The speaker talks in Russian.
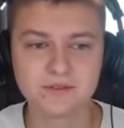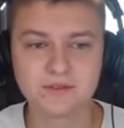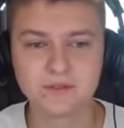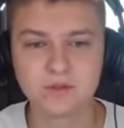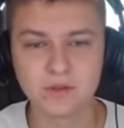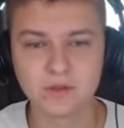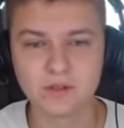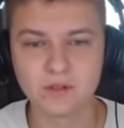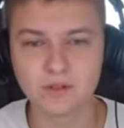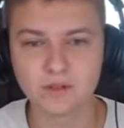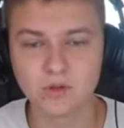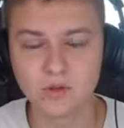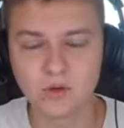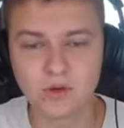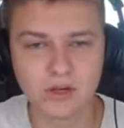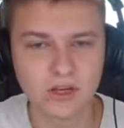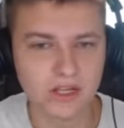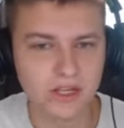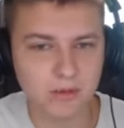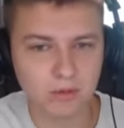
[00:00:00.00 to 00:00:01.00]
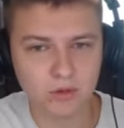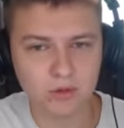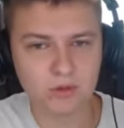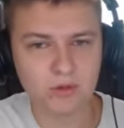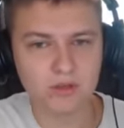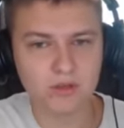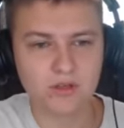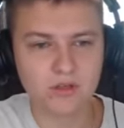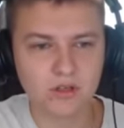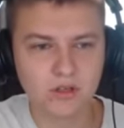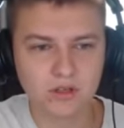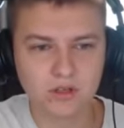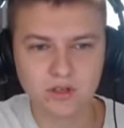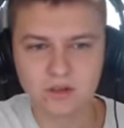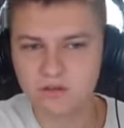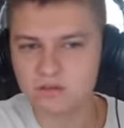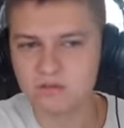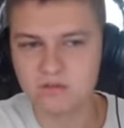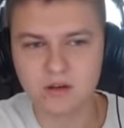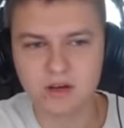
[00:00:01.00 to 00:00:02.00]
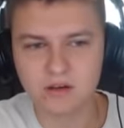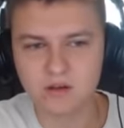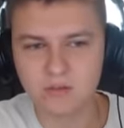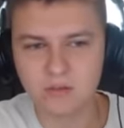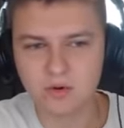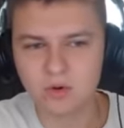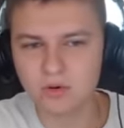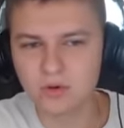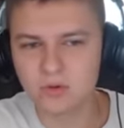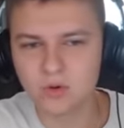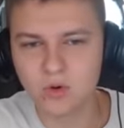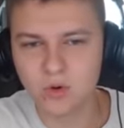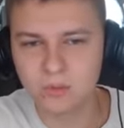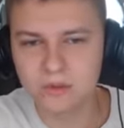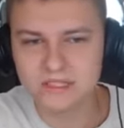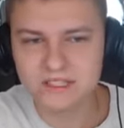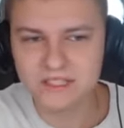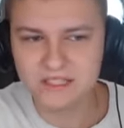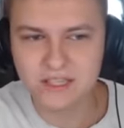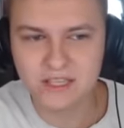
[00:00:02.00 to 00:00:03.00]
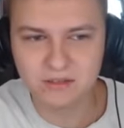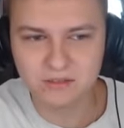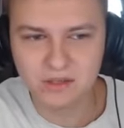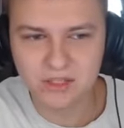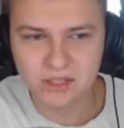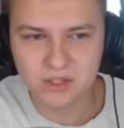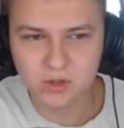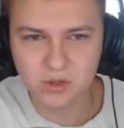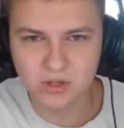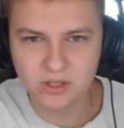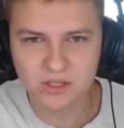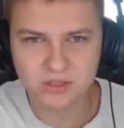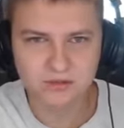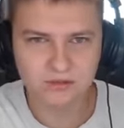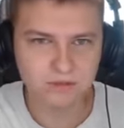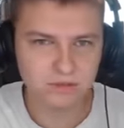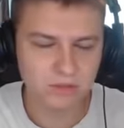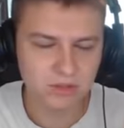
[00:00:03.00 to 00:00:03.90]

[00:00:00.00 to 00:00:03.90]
Вот. Ну, они могут, Дом, могут оба сидеть в Дискорде.